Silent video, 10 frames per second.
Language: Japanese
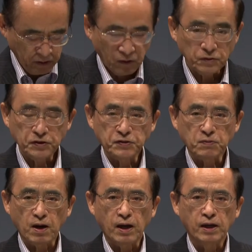本日
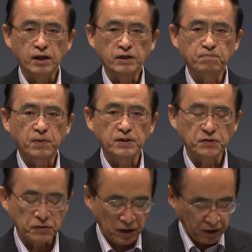は一般女
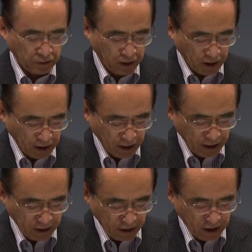性の中から
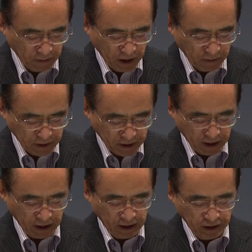選ばれまし
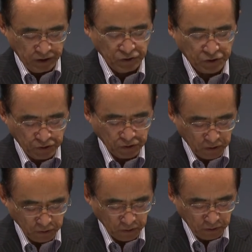た優秀
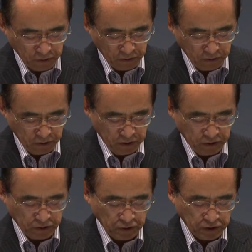校と
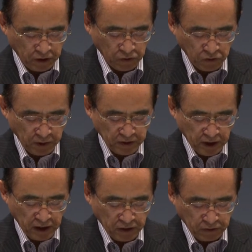そして特別
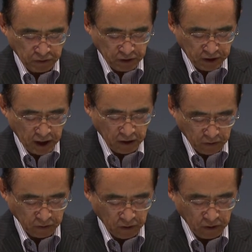研究指定
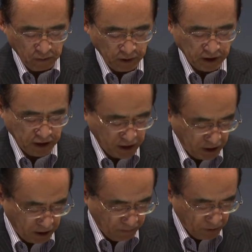校の皆さん
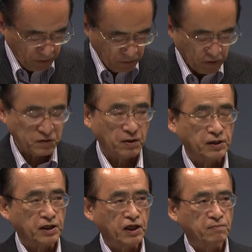にお集まり
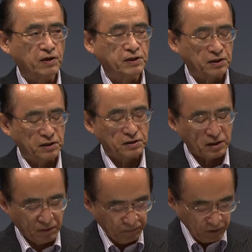いただきましてですね